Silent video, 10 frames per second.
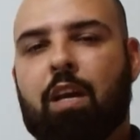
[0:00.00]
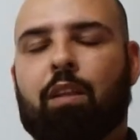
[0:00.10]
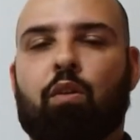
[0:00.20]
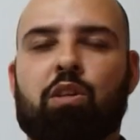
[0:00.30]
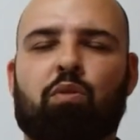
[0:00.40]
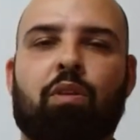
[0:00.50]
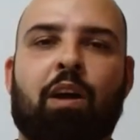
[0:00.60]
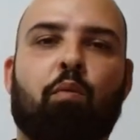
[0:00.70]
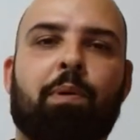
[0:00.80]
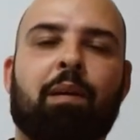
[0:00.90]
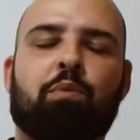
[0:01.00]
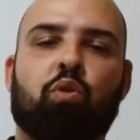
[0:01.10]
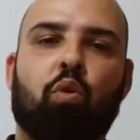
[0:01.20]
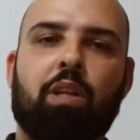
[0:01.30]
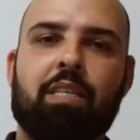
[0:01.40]
Então nós acompanhamos
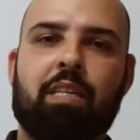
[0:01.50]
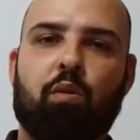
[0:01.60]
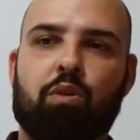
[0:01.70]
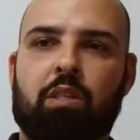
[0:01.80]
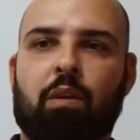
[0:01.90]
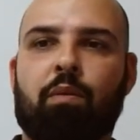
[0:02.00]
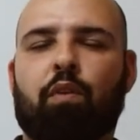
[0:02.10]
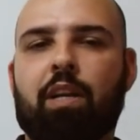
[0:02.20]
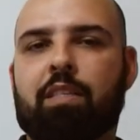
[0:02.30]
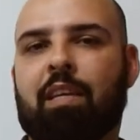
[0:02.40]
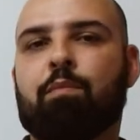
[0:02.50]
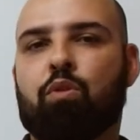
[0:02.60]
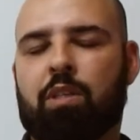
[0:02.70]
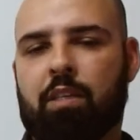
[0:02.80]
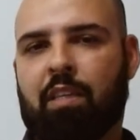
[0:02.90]
toda a execução e fornecemos
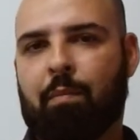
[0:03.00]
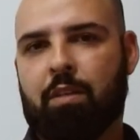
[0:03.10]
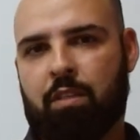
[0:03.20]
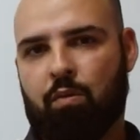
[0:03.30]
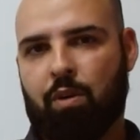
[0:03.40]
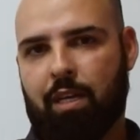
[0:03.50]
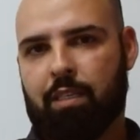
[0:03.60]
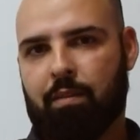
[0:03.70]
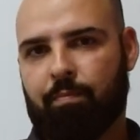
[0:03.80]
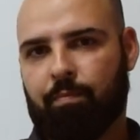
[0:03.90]
o sistema de segurança.